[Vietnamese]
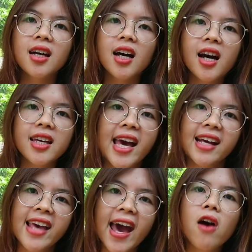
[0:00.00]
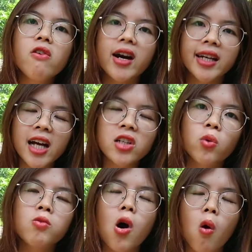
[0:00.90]
à, dàn giáo và các
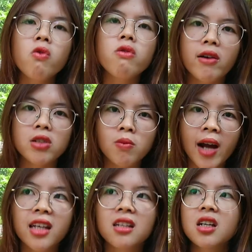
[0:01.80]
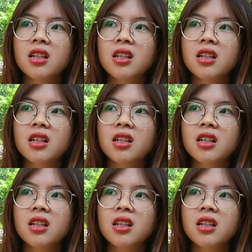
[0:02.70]
dụng cụ vào trong đây.